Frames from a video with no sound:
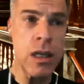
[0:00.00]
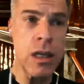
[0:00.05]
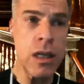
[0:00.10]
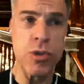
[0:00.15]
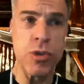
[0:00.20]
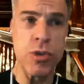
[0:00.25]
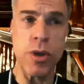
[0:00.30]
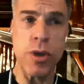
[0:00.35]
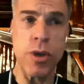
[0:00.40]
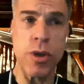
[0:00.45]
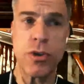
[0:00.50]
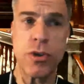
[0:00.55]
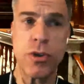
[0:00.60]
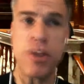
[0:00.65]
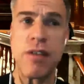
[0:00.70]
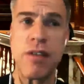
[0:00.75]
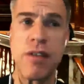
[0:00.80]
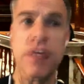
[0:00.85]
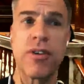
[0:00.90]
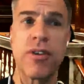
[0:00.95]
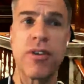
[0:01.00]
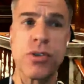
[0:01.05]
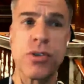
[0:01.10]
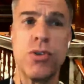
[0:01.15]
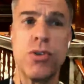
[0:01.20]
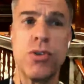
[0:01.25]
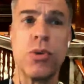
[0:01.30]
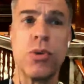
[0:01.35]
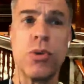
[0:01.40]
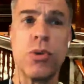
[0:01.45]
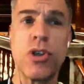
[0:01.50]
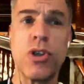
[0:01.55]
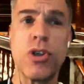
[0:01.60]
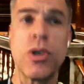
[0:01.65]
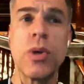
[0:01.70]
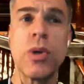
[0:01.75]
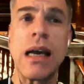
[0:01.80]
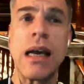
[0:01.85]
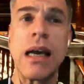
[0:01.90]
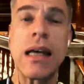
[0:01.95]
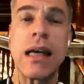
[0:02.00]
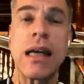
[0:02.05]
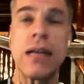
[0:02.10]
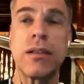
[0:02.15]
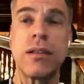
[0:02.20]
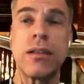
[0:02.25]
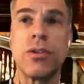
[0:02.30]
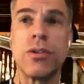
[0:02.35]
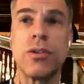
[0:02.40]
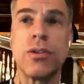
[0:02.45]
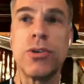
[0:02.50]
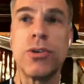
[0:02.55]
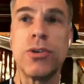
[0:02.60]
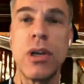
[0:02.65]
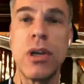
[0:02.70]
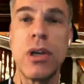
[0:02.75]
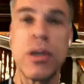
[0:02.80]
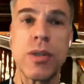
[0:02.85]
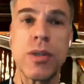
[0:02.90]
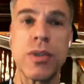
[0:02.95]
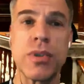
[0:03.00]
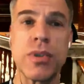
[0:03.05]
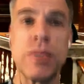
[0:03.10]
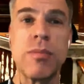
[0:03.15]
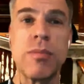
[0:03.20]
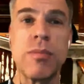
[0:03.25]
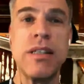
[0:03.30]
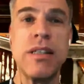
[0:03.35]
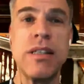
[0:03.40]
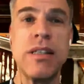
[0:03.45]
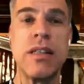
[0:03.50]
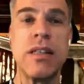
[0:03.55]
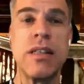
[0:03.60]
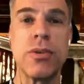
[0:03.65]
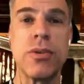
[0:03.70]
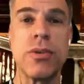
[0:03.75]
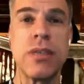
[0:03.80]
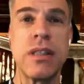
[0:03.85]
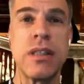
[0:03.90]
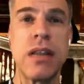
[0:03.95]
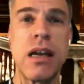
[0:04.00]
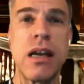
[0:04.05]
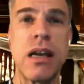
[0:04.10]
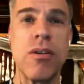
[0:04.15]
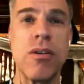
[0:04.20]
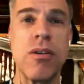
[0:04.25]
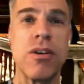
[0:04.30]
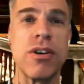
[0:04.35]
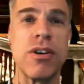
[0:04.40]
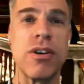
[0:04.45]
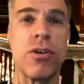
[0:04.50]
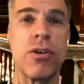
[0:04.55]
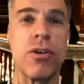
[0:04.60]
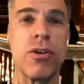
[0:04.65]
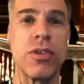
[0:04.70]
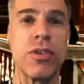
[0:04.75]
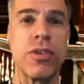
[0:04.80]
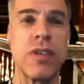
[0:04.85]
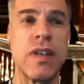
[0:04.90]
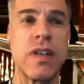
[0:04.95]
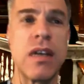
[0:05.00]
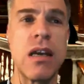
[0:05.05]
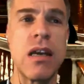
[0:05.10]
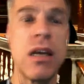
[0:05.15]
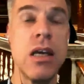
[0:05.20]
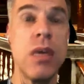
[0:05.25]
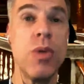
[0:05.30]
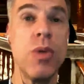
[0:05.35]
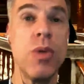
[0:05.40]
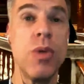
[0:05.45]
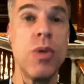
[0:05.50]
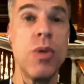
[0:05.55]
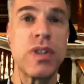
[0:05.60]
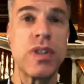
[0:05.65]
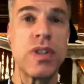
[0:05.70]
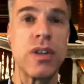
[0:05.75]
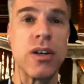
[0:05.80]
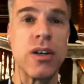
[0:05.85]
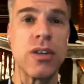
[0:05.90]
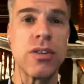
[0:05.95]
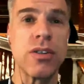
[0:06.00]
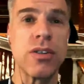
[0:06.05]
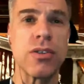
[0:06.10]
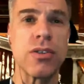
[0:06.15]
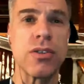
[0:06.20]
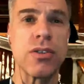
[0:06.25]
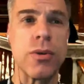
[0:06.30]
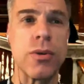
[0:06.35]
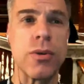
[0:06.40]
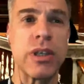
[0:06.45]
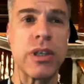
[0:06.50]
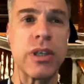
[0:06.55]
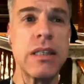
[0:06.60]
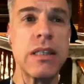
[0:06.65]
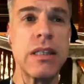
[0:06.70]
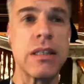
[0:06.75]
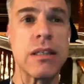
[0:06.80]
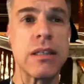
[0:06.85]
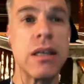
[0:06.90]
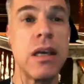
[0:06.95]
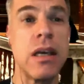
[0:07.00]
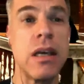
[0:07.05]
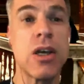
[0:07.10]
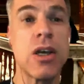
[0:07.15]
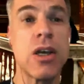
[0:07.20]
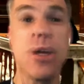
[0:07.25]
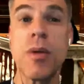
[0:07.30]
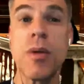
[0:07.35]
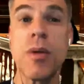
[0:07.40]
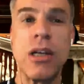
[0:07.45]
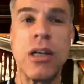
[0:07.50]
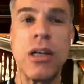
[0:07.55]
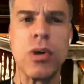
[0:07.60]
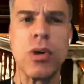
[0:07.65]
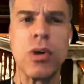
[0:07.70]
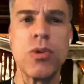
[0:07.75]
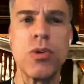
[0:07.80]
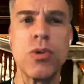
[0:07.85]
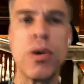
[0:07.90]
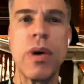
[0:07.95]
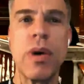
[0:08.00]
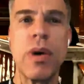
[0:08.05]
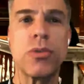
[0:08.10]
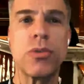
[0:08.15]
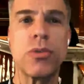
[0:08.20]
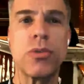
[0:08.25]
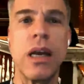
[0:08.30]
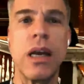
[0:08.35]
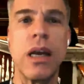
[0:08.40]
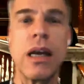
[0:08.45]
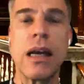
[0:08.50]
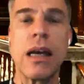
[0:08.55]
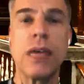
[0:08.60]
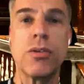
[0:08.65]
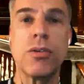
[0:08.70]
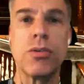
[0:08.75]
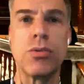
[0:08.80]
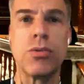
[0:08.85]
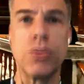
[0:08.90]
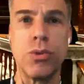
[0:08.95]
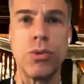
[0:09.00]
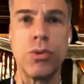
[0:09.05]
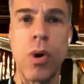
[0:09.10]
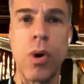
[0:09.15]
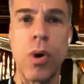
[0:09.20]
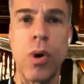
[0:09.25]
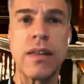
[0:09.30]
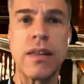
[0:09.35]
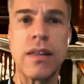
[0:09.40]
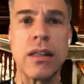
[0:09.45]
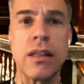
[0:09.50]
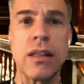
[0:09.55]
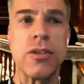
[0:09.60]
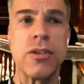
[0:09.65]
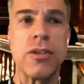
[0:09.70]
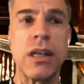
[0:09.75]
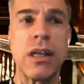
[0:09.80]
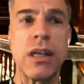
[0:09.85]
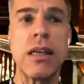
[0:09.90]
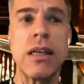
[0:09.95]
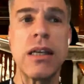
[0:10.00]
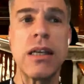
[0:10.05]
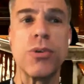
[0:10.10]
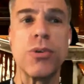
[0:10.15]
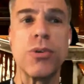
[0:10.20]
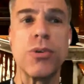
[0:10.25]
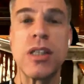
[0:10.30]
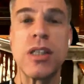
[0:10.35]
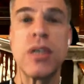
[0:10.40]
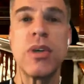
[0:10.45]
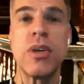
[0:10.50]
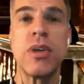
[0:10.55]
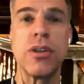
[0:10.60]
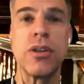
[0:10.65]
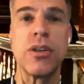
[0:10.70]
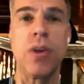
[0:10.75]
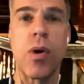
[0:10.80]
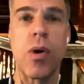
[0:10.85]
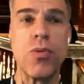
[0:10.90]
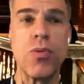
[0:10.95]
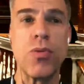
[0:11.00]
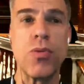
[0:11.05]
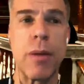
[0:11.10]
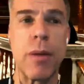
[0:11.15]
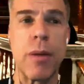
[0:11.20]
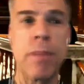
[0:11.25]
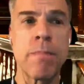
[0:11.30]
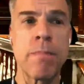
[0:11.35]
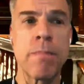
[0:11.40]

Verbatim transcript: Il me semble que la France doit jouer la carte de la responsabilité sociale et environnementale pour ses grandes entreprises, comme elle doit jouer partout la carte du droit international et du respect des droits humains